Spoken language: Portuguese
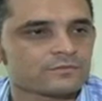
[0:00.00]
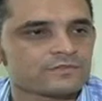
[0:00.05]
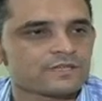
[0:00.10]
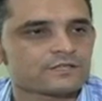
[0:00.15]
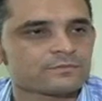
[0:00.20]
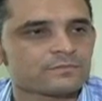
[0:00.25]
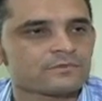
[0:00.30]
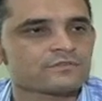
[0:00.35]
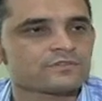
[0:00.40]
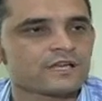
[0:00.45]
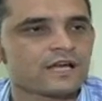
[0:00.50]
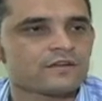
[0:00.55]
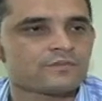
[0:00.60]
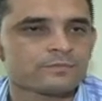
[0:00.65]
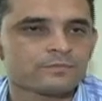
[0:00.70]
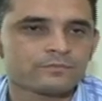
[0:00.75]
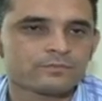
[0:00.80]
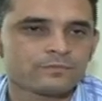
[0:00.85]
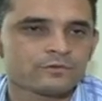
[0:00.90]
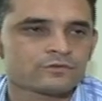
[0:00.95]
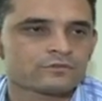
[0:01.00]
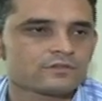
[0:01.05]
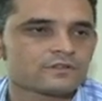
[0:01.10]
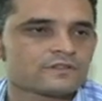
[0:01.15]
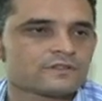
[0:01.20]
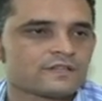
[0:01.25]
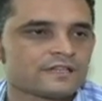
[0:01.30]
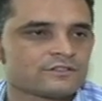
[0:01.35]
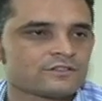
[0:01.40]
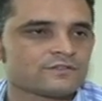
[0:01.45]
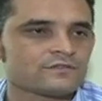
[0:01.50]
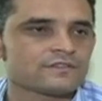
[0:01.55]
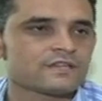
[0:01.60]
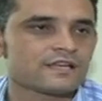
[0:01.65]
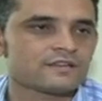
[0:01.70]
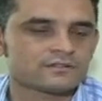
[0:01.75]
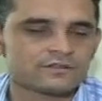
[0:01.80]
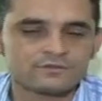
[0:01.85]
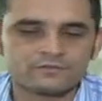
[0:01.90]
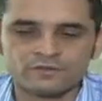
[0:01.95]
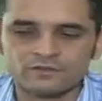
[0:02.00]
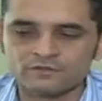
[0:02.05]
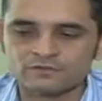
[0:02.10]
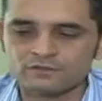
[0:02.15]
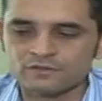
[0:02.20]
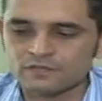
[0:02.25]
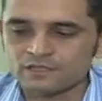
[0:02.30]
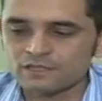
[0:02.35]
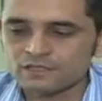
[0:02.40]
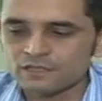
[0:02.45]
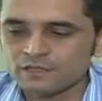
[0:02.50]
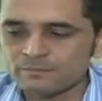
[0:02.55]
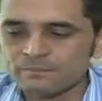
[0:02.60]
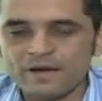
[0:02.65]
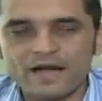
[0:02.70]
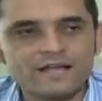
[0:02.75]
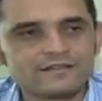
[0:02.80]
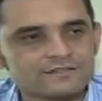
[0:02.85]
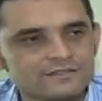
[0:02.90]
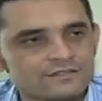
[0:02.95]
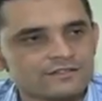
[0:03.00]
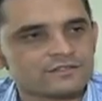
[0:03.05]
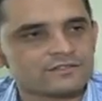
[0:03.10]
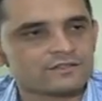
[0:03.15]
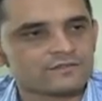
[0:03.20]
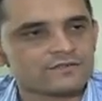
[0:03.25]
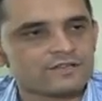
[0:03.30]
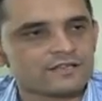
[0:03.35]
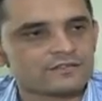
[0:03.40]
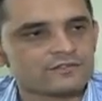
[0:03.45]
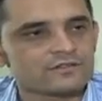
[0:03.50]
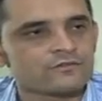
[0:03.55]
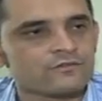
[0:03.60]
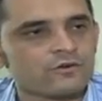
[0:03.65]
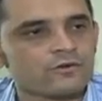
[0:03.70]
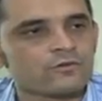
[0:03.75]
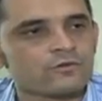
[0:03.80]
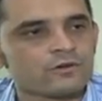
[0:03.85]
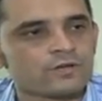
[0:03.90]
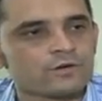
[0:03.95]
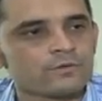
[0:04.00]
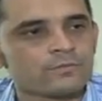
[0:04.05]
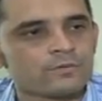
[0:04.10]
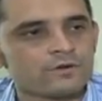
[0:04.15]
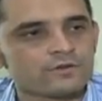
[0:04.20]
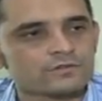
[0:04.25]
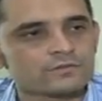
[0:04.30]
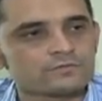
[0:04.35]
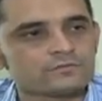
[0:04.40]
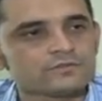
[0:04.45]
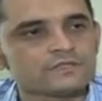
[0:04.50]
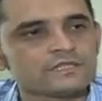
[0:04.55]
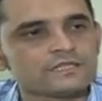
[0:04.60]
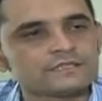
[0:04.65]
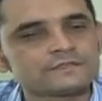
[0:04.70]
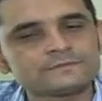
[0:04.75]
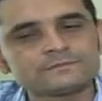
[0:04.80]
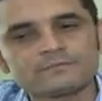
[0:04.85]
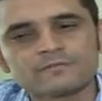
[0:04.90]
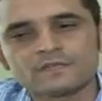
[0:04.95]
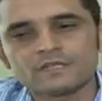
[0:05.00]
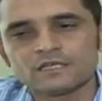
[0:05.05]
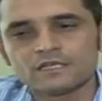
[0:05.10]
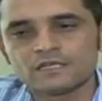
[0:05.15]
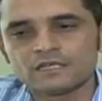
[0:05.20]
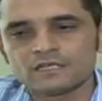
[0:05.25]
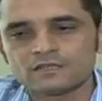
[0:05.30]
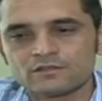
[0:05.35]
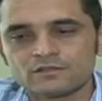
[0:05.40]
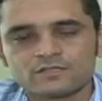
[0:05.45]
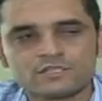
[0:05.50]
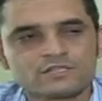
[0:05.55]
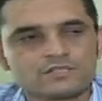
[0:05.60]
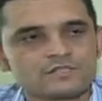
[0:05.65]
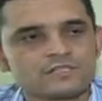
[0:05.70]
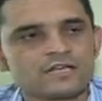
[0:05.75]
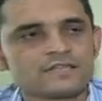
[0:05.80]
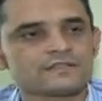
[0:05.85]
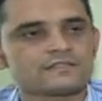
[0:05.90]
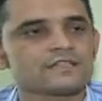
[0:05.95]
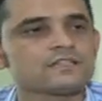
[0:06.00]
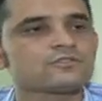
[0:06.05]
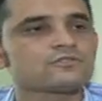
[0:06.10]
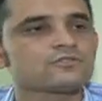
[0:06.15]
A secretaria encontra dificuldades ainda com a educação infantil, que são para as crianças entre 4 e 5